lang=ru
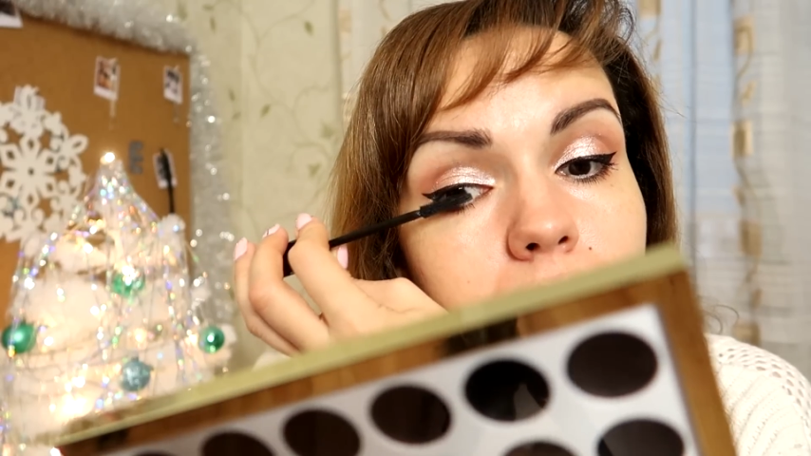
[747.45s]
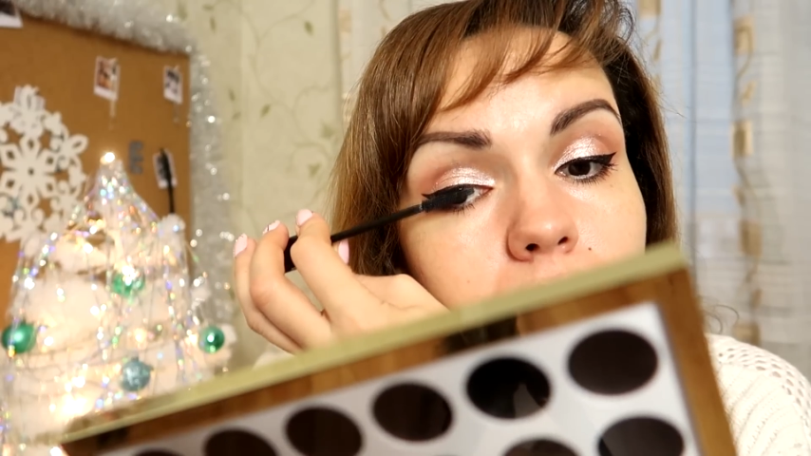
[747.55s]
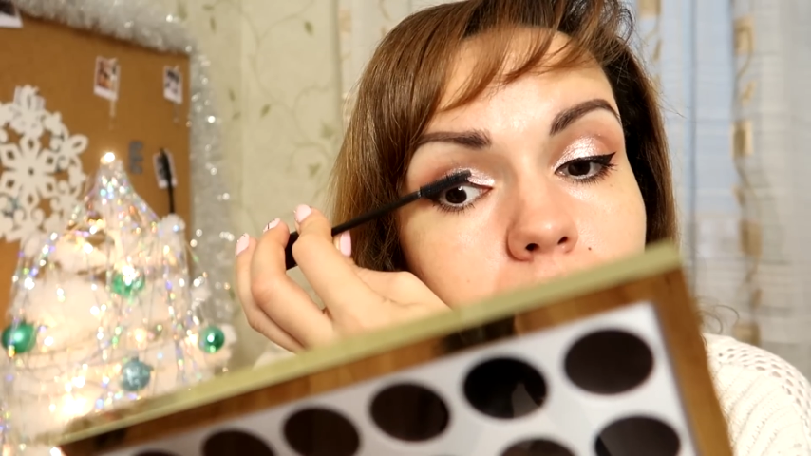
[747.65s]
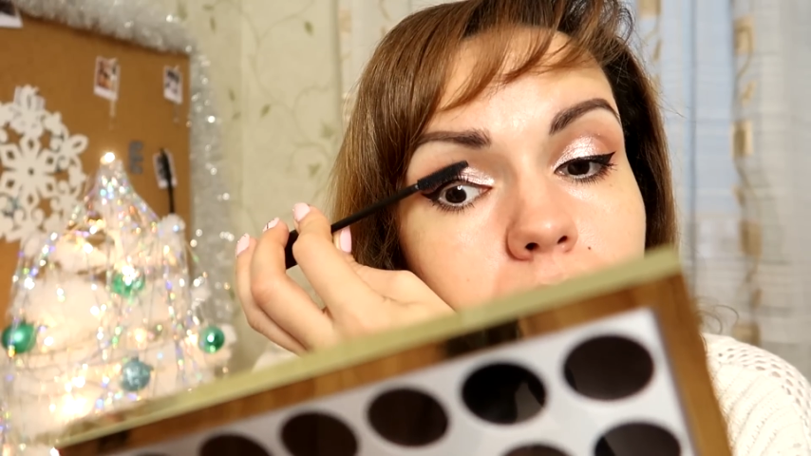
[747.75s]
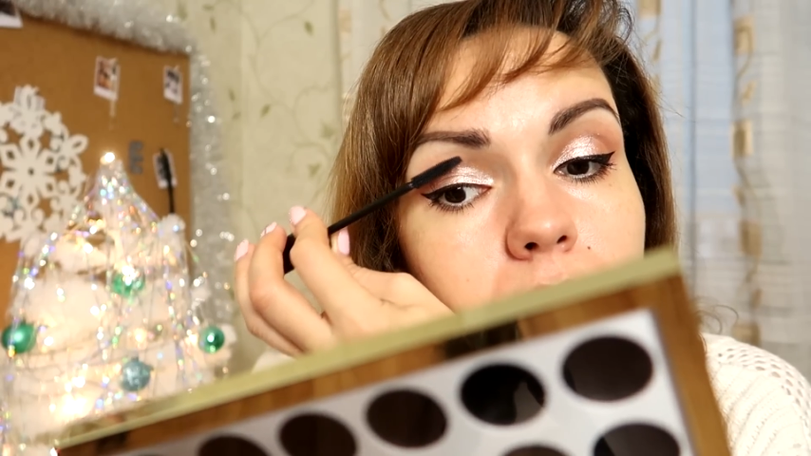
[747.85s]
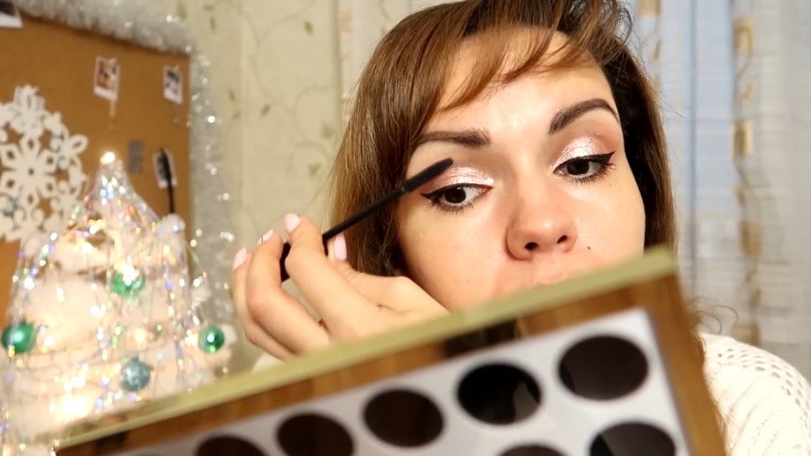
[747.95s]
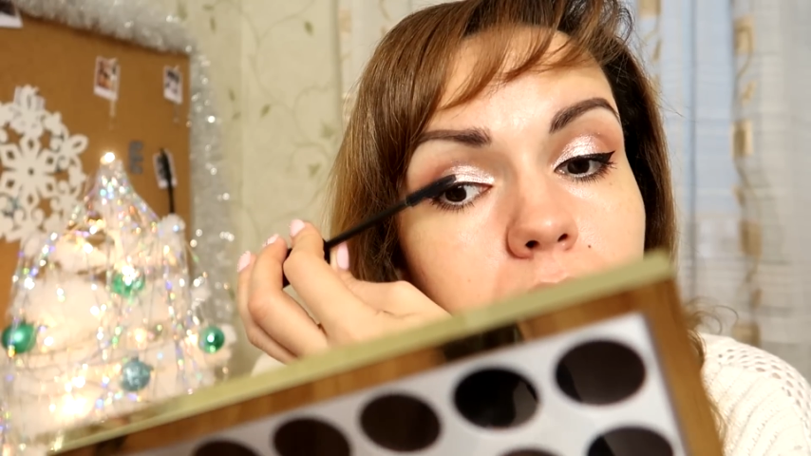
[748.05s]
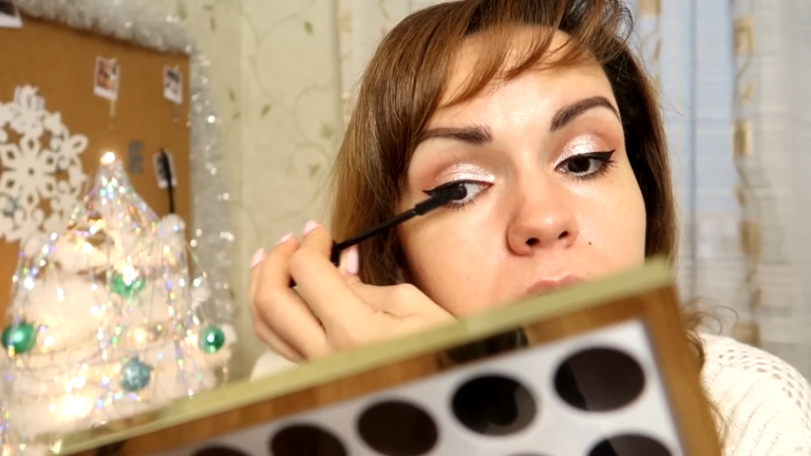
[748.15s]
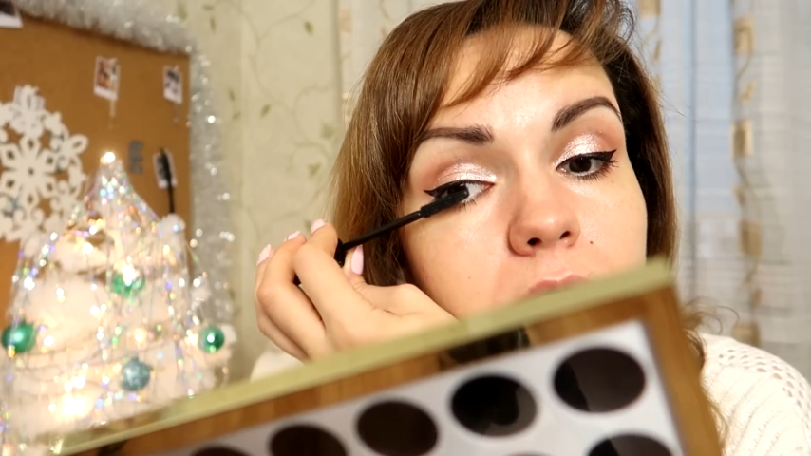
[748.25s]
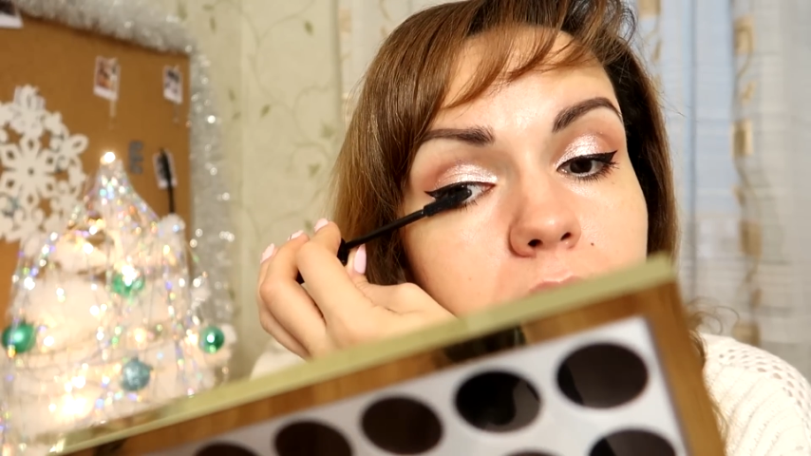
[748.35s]
надолго ее
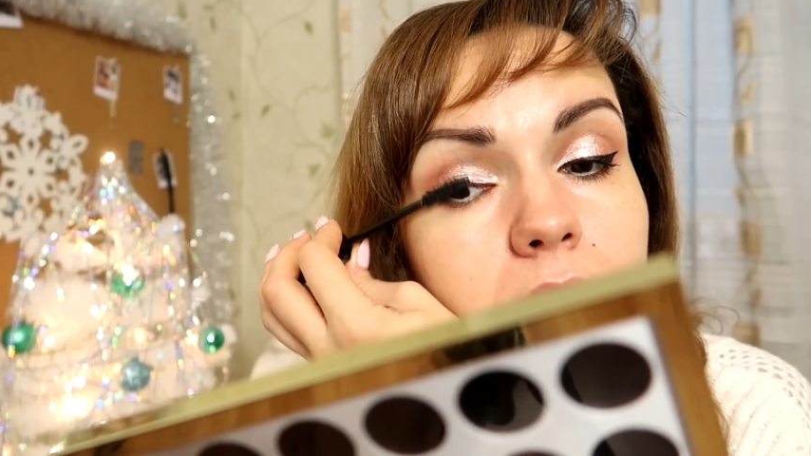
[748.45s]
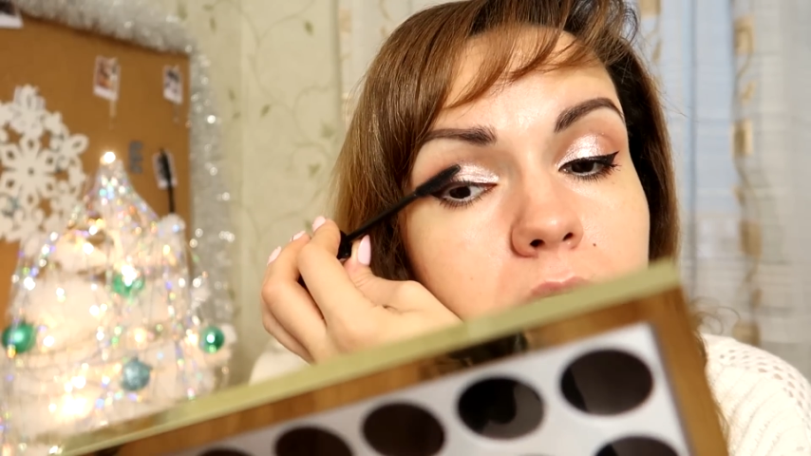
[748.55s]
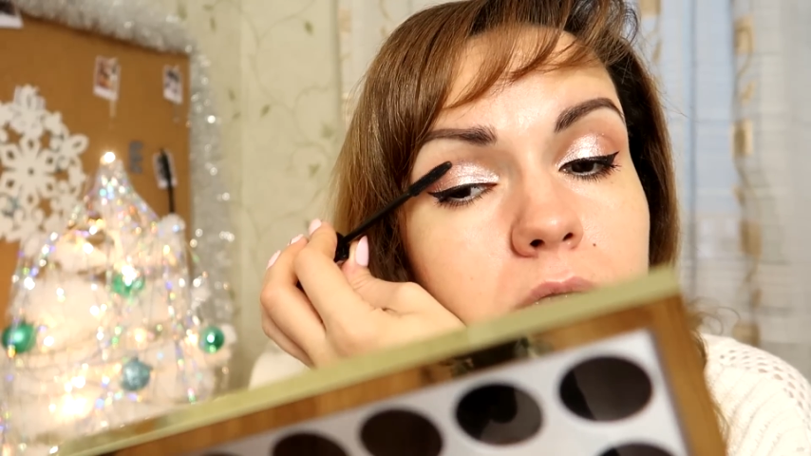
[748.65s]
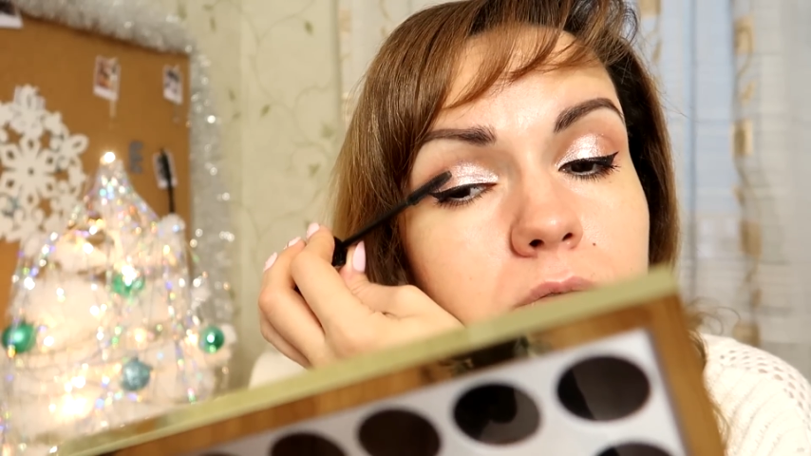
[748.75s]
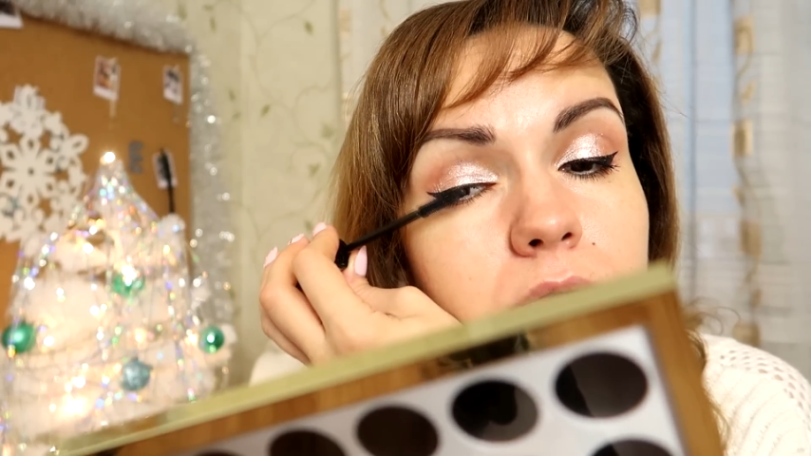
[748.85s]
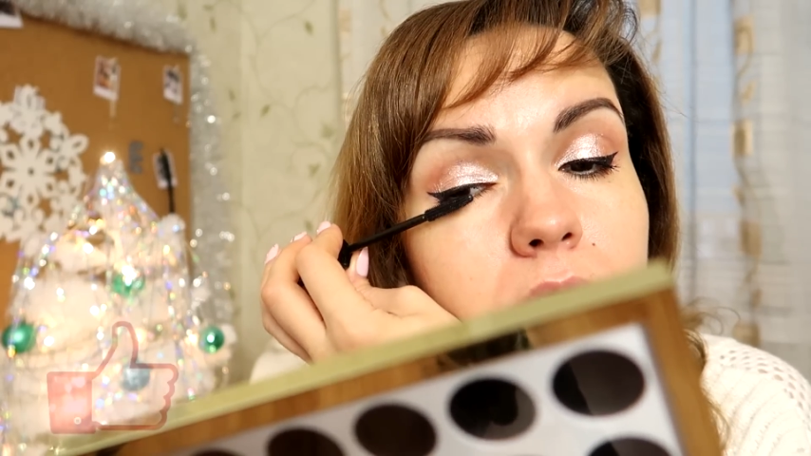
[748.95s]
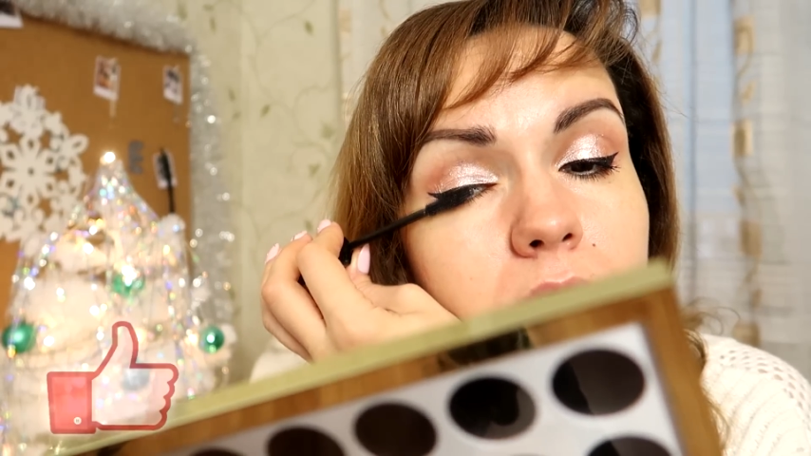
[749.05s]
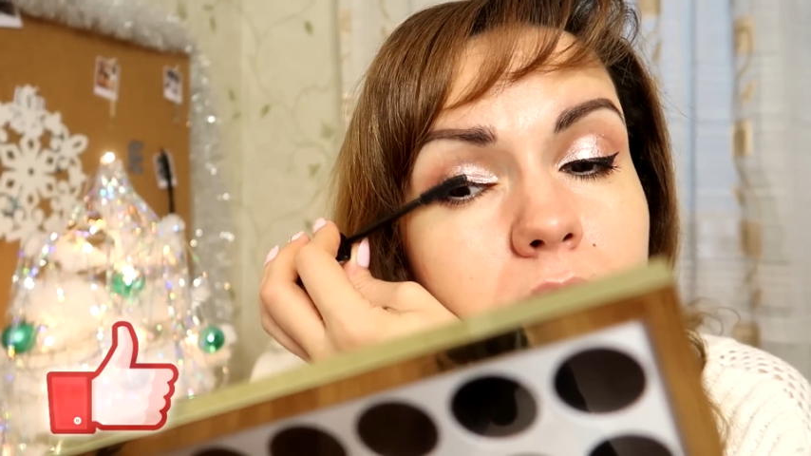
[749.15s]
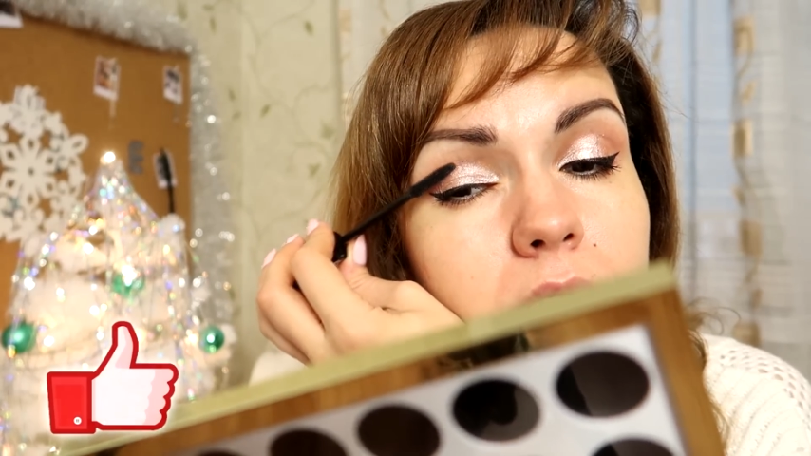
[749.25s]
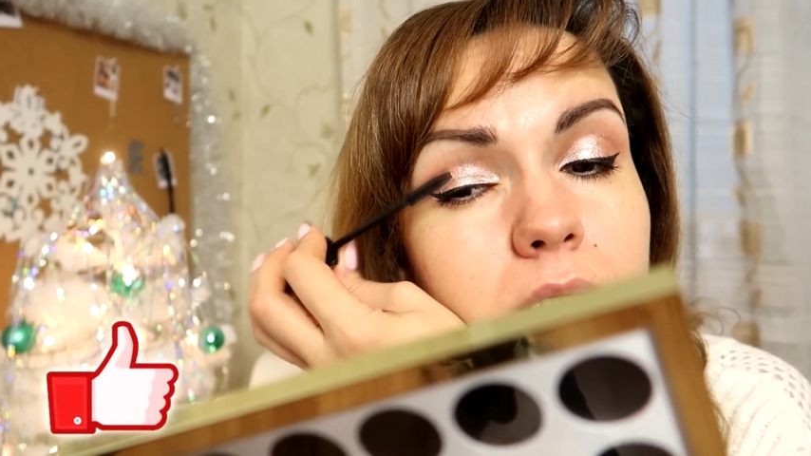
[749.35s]
хватает.
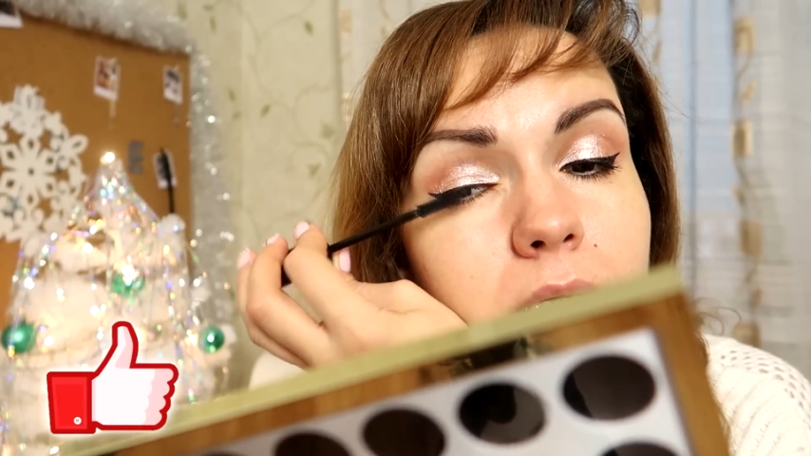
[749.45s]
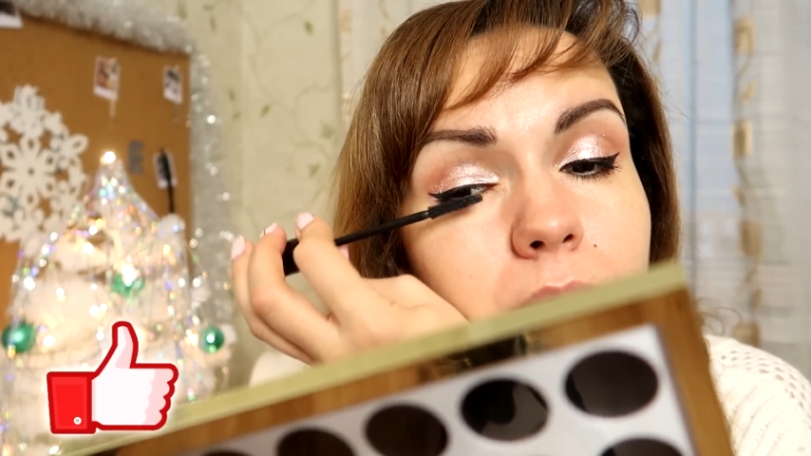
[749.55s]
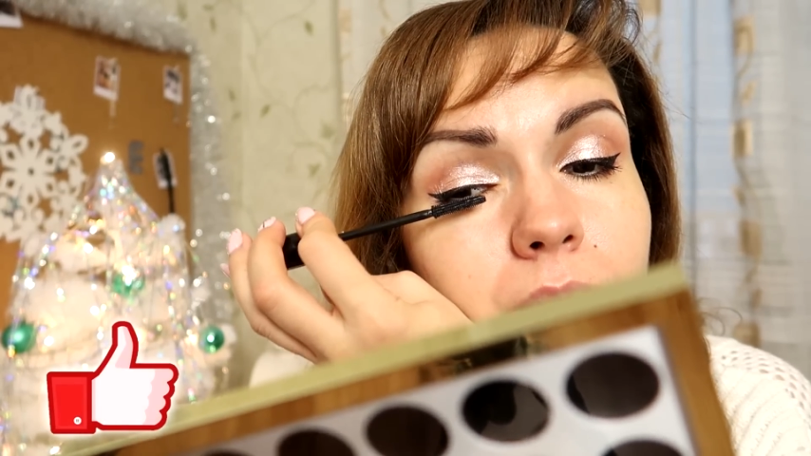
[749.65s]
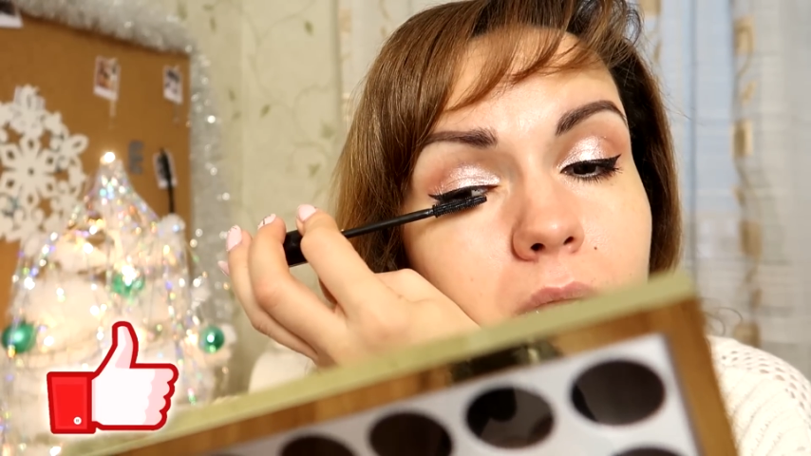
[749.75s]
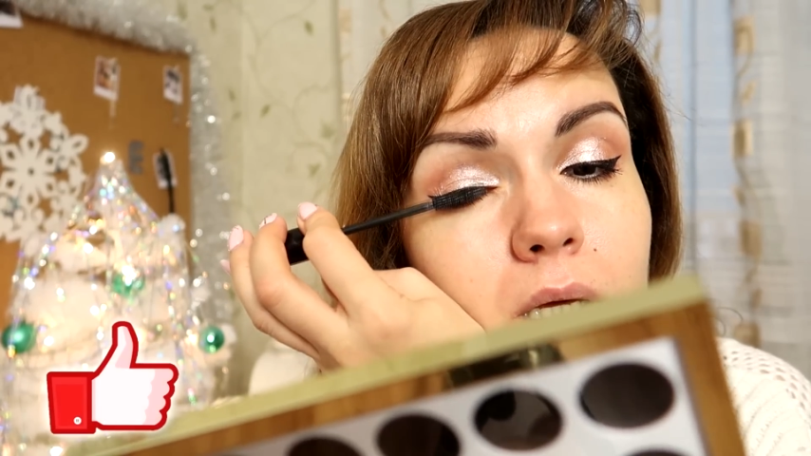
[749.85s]
Во-вторых, она